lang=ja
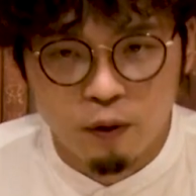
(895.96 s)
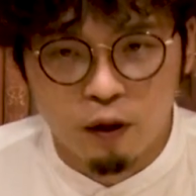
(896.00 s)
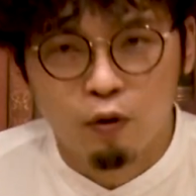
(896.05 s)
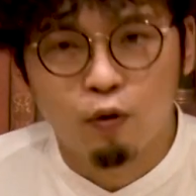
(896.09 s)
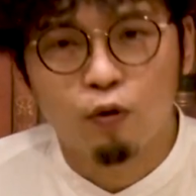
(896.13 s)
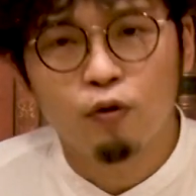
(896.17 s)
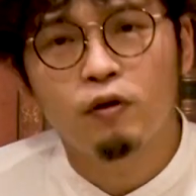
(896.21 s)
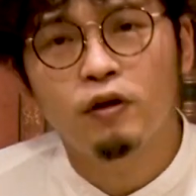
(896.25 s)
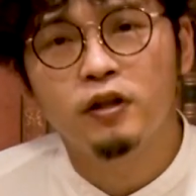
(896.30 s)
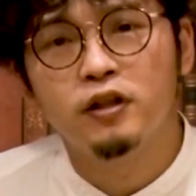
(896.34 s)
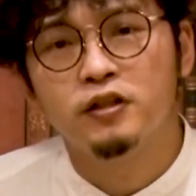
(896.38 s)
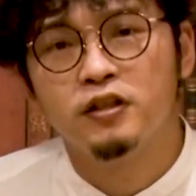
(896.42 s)

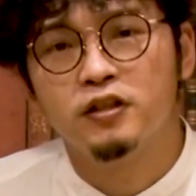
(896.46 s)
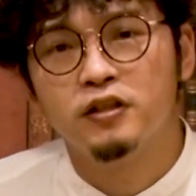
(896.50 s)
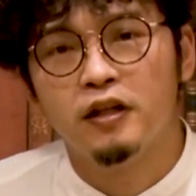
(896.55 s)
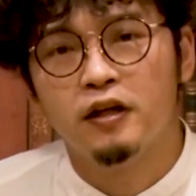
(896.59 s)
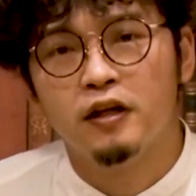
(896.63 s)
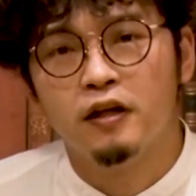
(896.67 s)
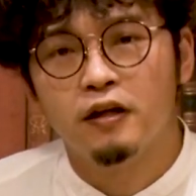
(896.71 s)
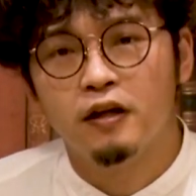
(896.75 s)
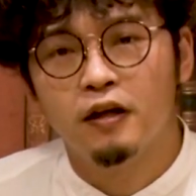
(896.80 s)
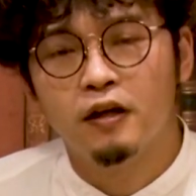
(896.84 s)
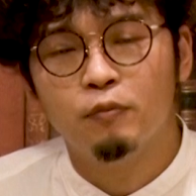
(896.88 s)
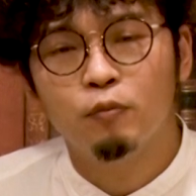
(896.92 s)
これはです
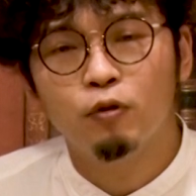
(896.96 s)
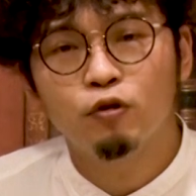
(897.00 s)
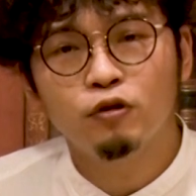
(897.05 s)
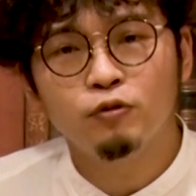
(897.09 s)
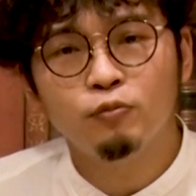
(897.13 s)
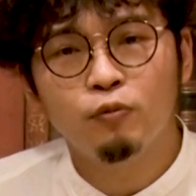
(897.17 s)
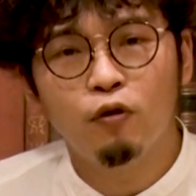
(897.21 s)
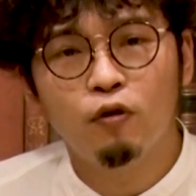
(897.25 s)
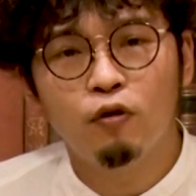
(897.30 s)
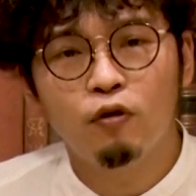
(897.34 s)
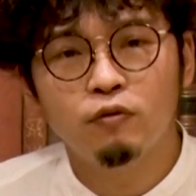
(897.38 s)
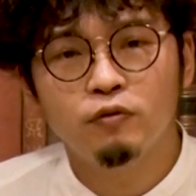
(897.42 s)
ね、
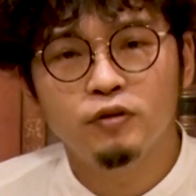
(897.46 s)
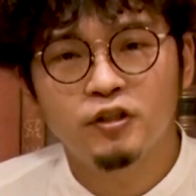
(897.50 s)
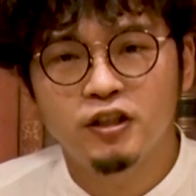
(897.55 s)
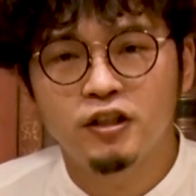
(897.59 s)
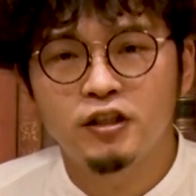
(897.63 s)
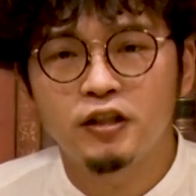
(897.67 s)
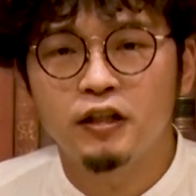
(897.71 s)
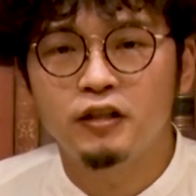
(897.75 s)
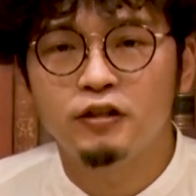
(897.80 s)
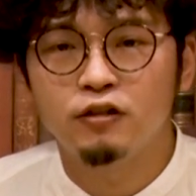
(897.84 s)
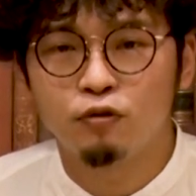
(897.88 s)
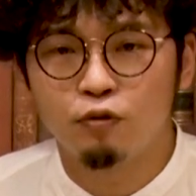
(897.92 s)
僕も実
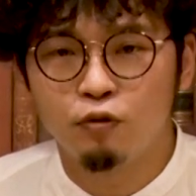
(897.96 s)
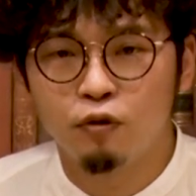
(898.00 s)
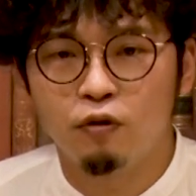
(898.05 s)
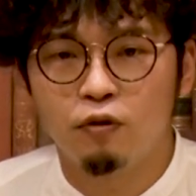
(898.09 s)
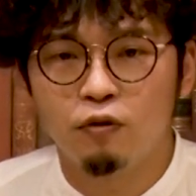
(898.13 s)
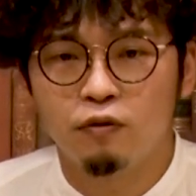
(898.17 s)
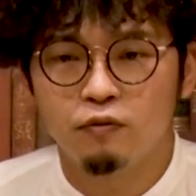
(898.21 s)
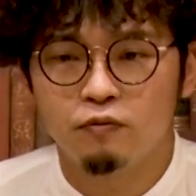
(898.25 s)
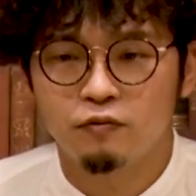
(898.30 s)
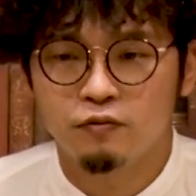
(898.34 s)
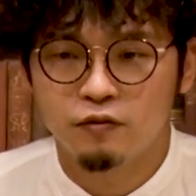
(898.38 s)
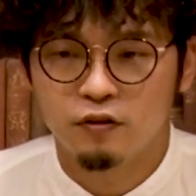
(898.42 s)
際にそ
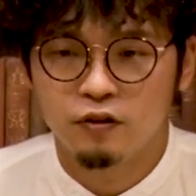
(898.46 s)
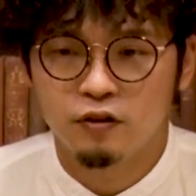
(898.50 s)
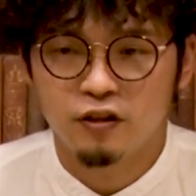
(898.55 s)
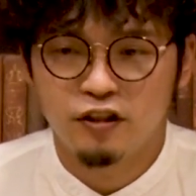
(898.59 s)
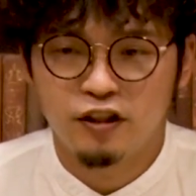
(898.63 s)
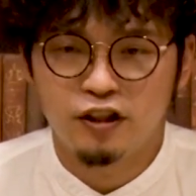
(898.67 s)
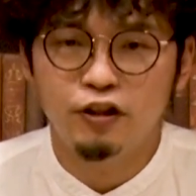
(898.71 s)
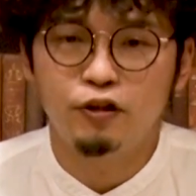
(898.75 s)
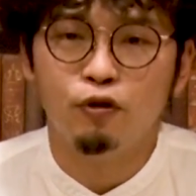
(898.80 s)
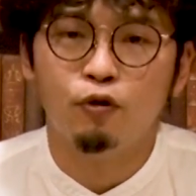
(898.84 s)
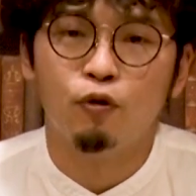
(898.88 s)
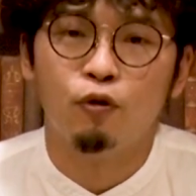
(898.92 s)
の
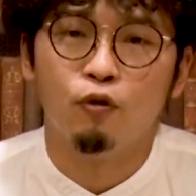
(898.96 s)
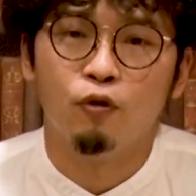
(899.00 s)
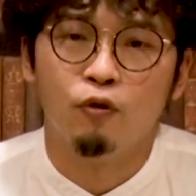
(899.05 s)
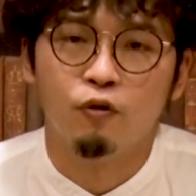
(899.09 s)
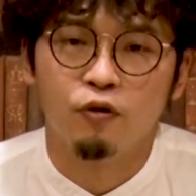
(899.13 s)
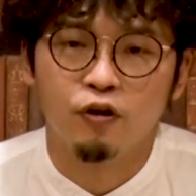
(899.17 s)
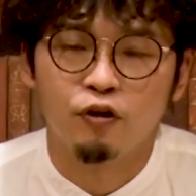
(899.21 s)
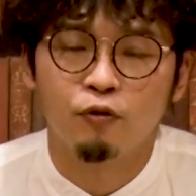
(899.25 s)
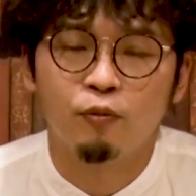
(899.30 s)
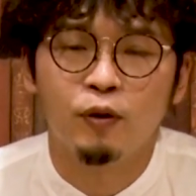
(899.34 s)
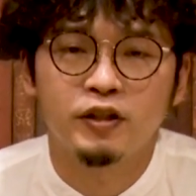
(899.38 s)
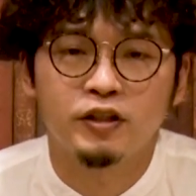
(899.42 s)
資料を
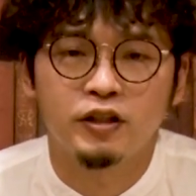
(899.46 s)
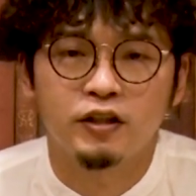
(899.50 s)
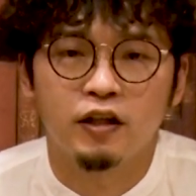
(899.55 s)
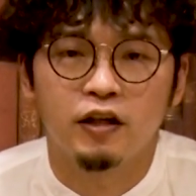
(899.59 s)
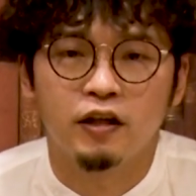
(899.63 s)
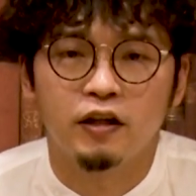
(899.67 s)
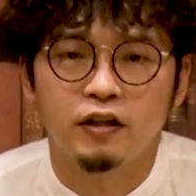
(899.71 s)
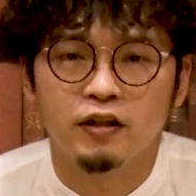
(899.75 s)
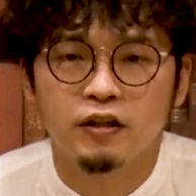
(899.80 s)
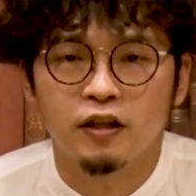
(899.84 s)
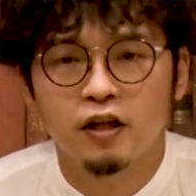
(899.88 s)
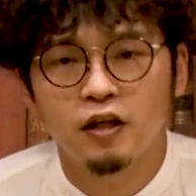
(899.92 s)
読ませ
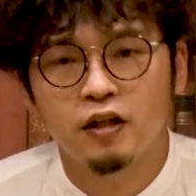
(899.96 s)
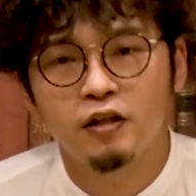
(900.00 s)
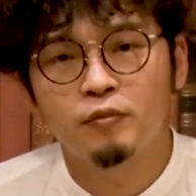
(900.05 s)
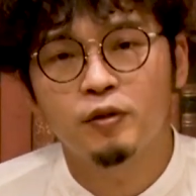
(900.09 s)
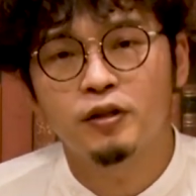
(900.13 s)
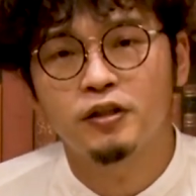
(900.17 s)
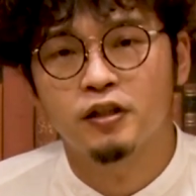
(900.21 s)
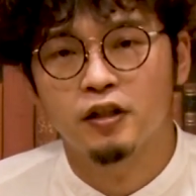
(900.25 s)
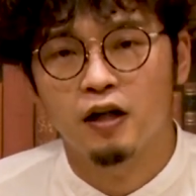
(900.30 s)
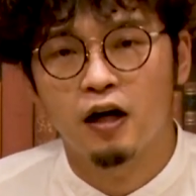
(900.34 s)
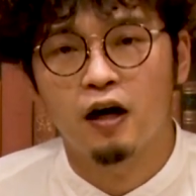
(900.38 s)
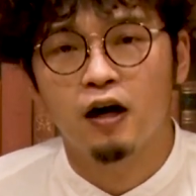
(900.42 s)
ていただき
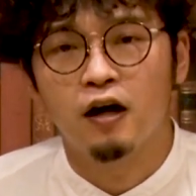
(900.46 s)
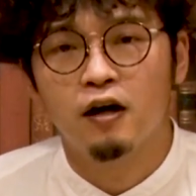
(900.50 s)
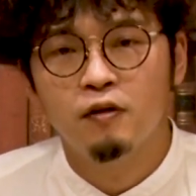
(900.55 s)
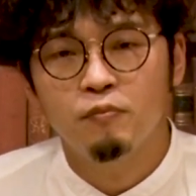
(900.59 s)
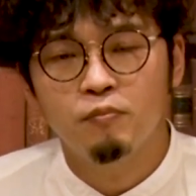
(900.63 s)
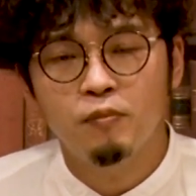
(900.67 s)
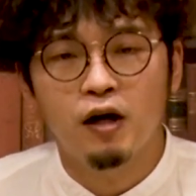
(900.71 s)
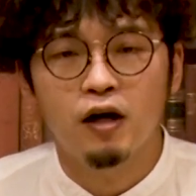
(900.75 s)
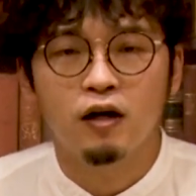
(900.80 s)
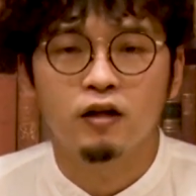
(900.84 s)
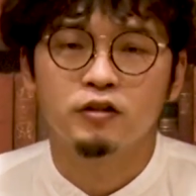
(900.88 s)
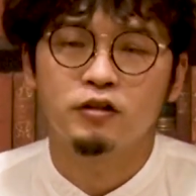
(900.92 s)
ましたが、
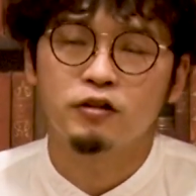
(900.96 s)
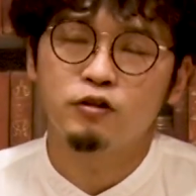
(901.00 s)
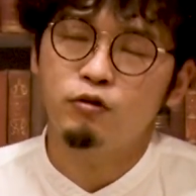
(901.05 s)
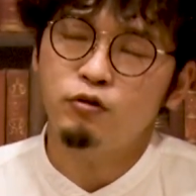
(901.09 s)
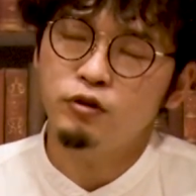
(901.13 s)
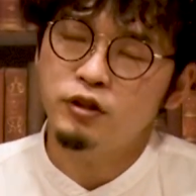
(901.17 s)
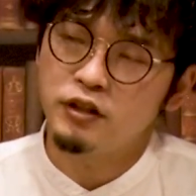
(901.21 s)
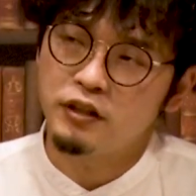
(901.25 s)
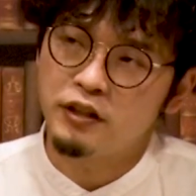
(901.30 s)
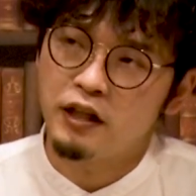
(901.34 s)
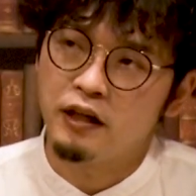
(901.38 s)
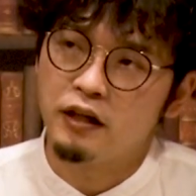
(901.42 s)
まあ
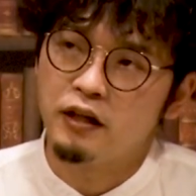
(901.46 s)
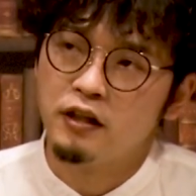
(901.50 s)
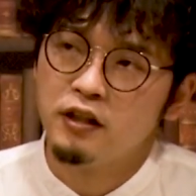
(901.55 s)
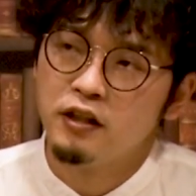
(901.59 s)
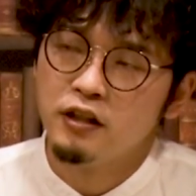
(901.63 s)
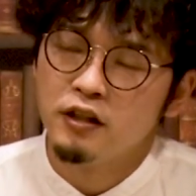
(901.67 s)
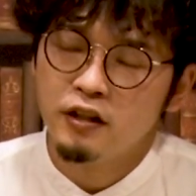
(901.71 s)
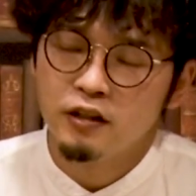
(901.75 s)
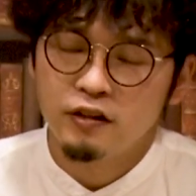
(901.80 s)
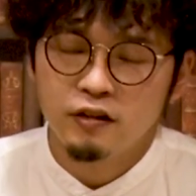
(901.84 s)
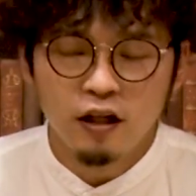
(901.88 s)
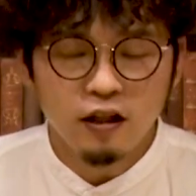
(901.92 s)
少しね、
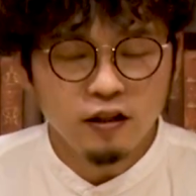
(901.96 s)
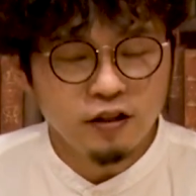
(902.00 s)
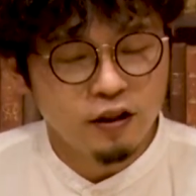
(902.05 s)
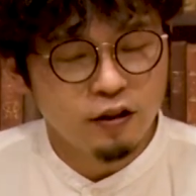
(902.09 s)
な